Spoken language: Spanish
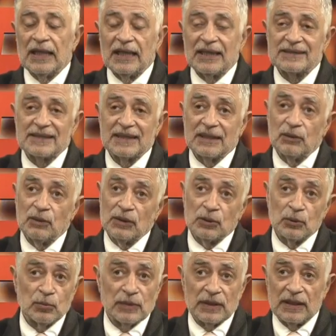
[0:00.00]
Así que,
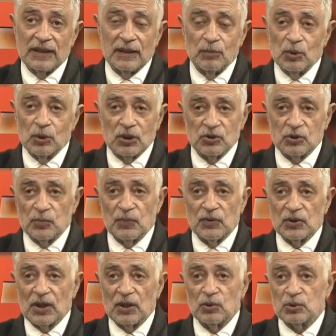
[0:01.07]
bueno, tendremos que
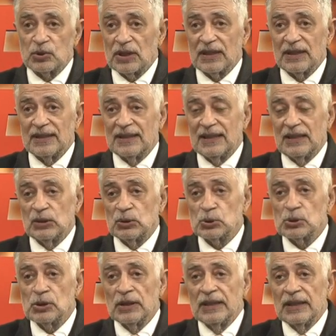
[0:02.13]
soportar los
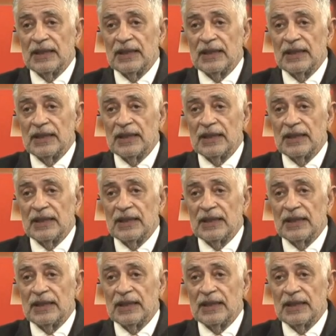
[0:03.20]
argentinos